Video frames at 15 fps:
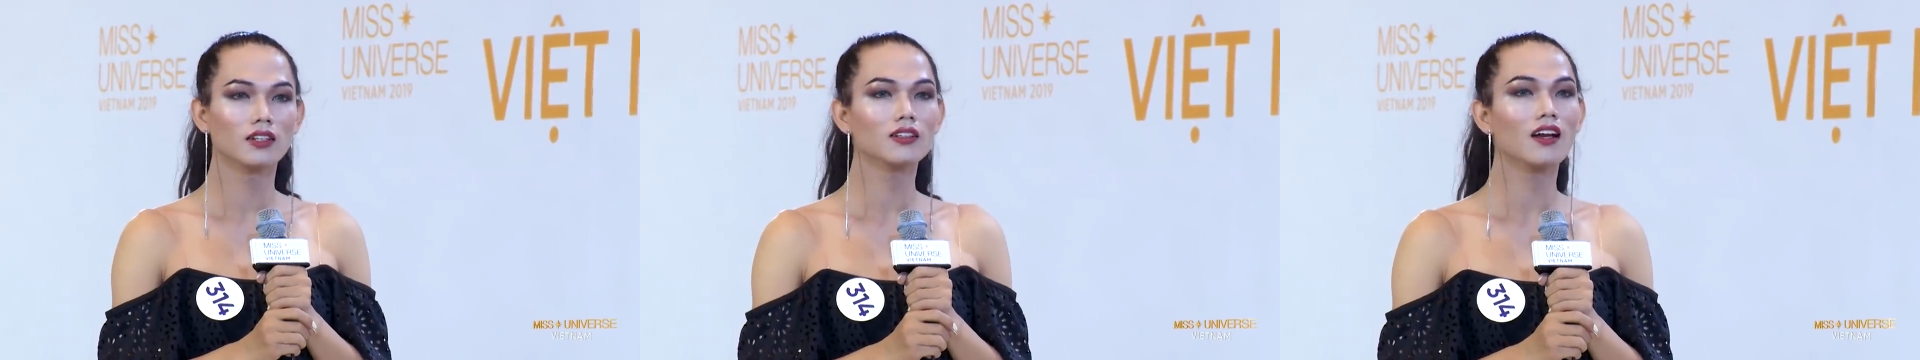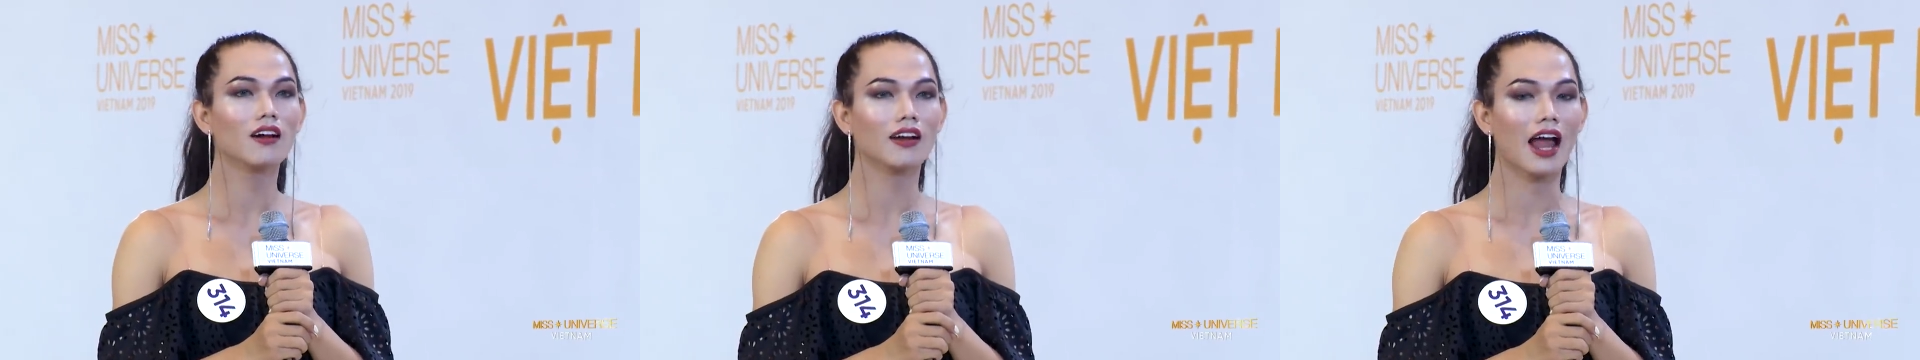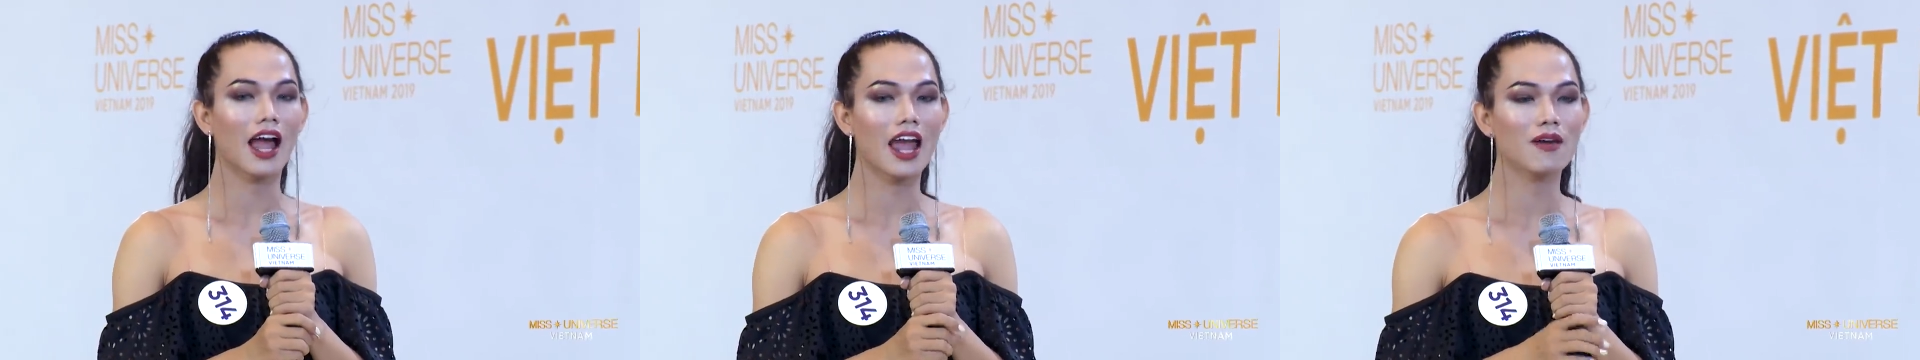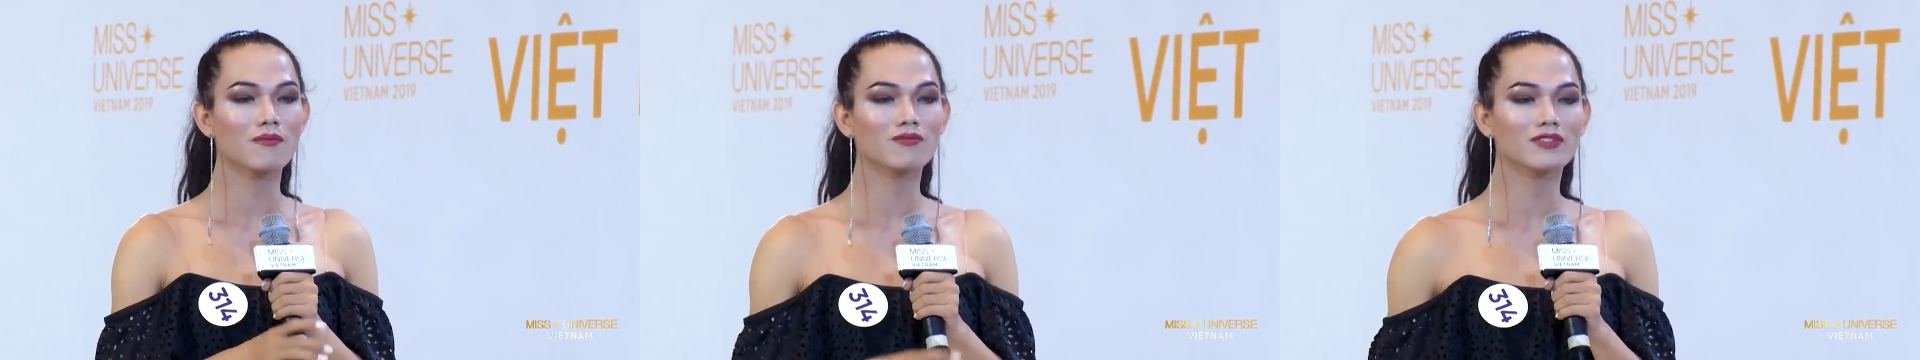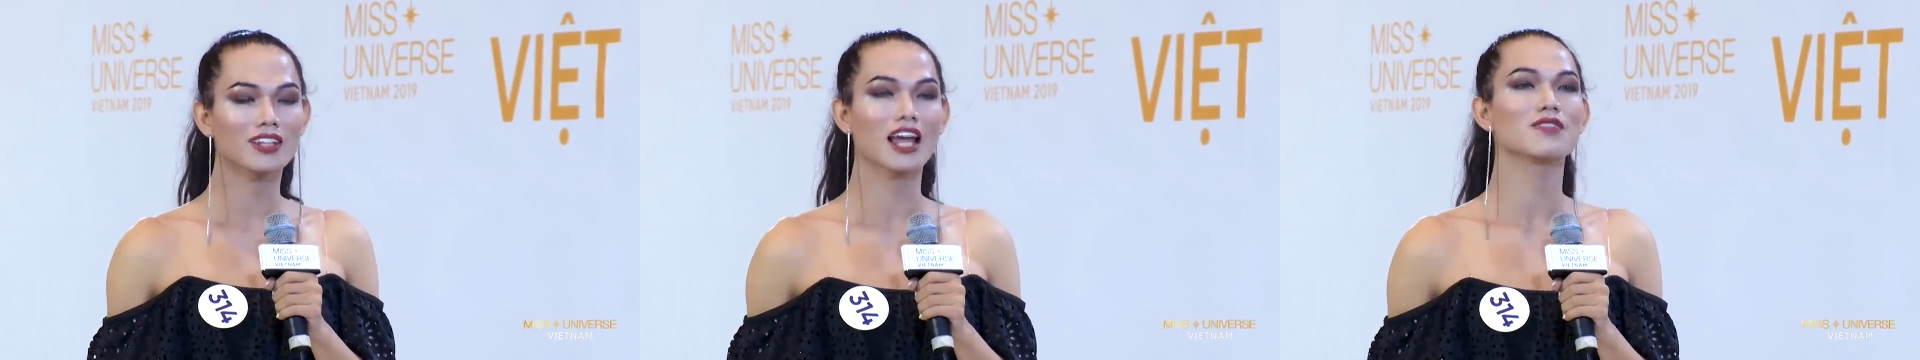nhất là em
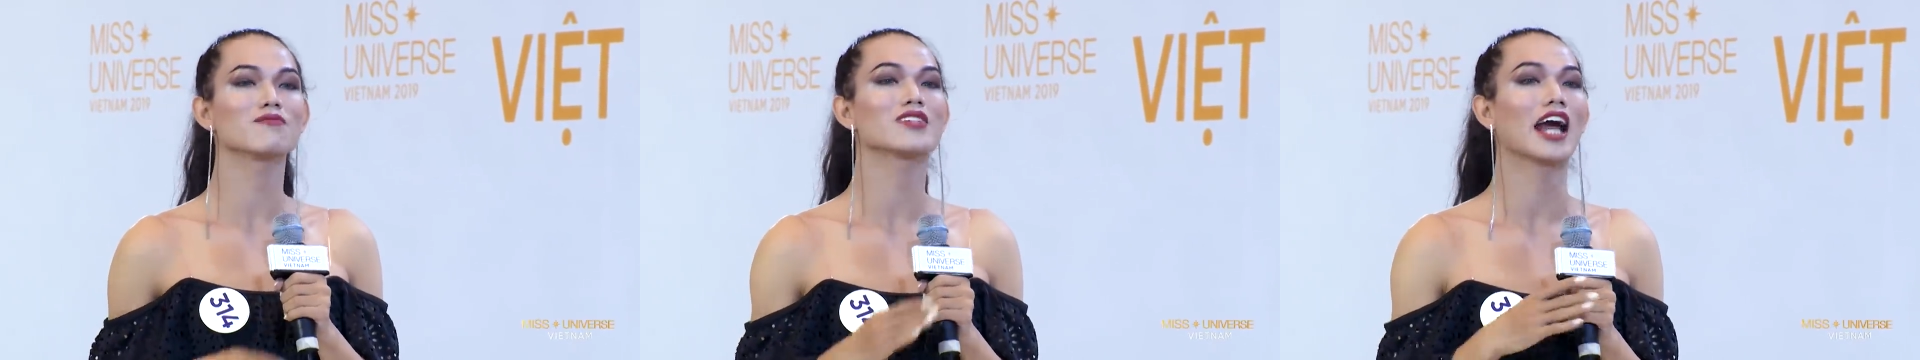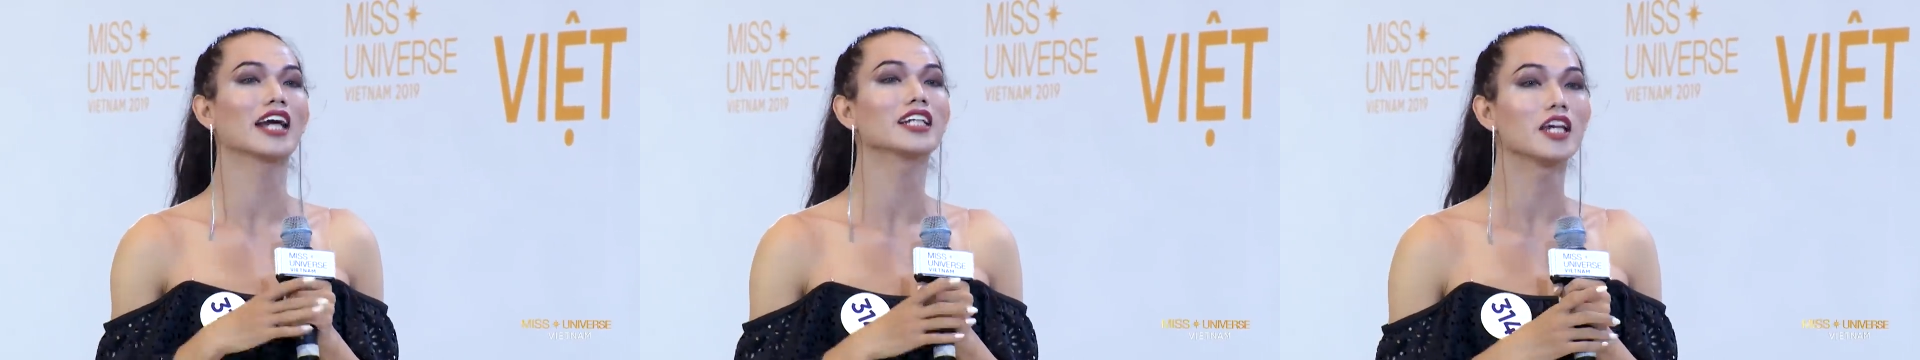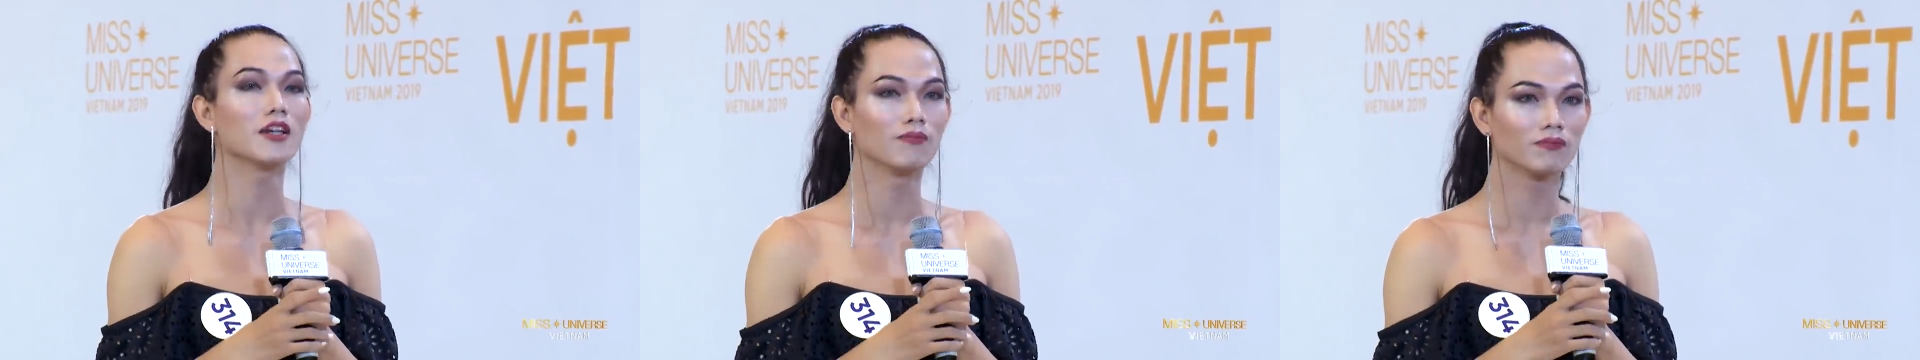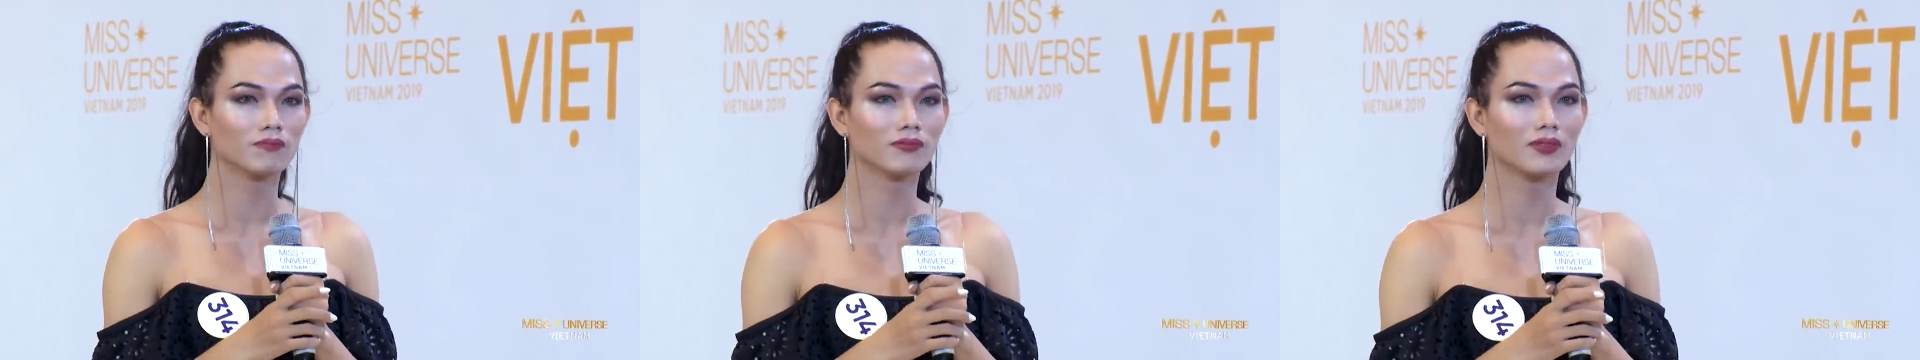để em trải nghiệm,